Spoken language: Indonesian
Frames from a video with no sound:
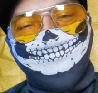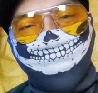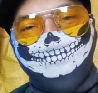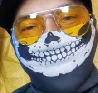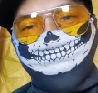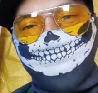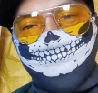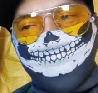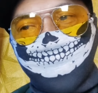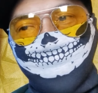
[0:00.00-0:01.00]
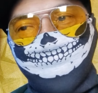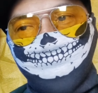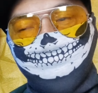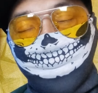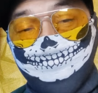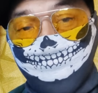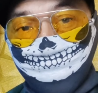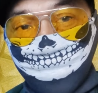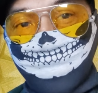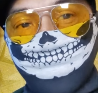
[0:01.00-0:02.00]
dilakukan oleh uh, Pak
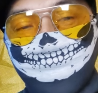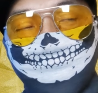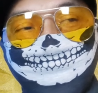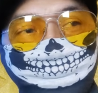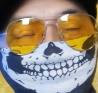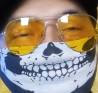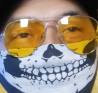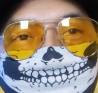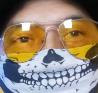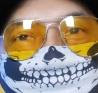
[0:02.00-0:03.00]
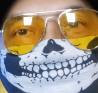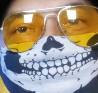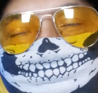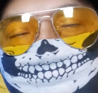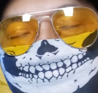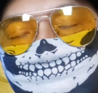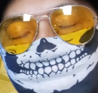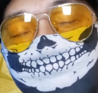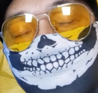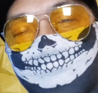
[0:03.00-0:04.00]
gitu ya investigasi yang dilakukan Pak
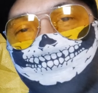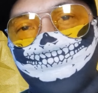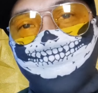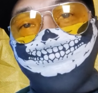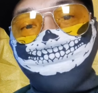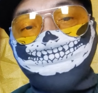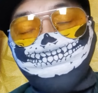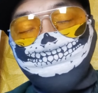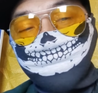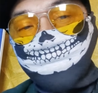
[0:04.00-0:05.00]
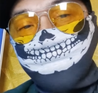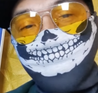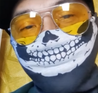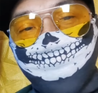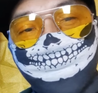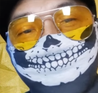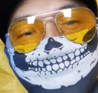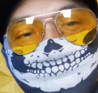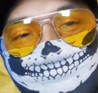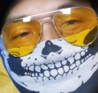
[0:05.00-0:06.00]
Darso nah
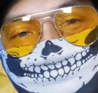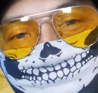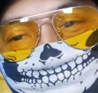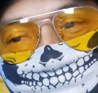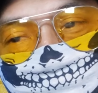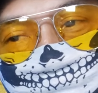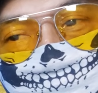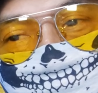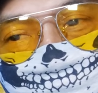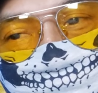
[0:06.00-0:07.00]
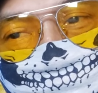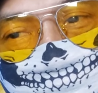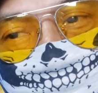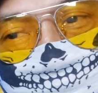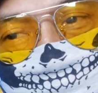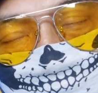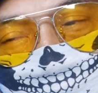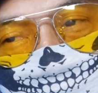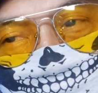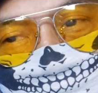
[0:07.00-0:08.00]
teman-teman kita lihat dulu video
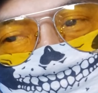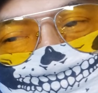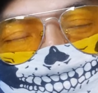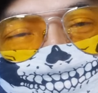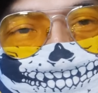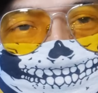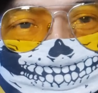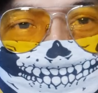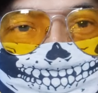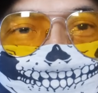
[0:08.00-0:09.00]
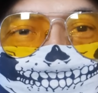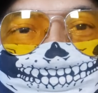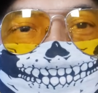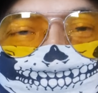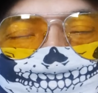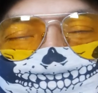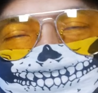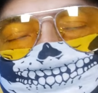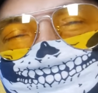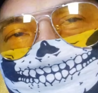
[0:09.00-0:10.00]
ketika ya mimbar di masjid
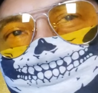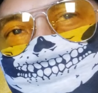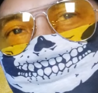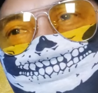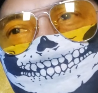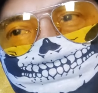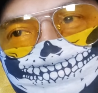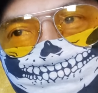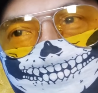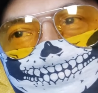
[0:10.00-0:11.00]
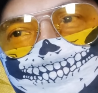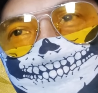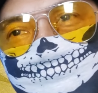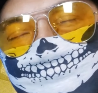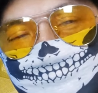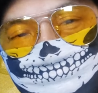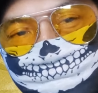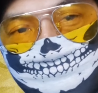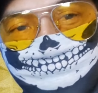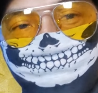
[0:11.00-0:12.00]
ya teman-teman video lama
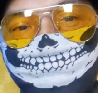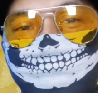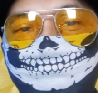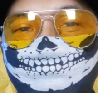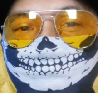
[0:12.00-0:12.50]
dengan video